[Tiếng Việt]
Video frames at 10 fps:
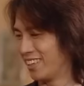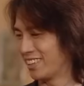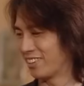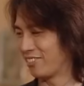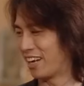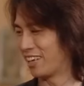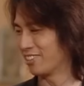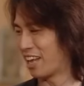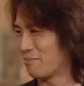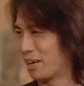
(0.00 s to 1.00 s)
Chà, ăn cơm mà
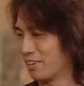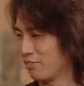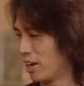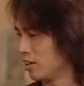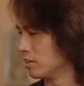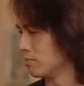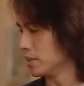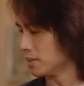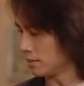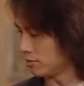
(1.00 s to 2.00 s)
cũng cầm thẻ bó hoa.
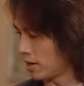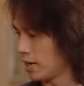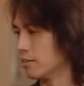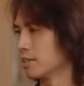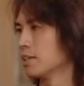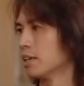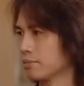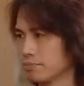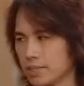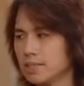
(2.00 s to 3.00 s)
Coi bộ bó hoa này cũng
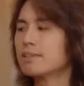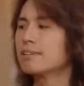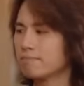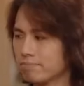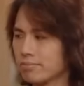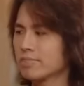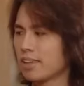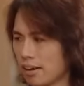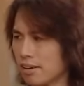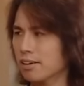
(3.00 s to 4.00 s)
được quá.
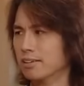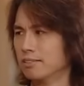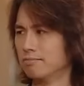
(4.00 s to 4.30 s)
Được thiệt.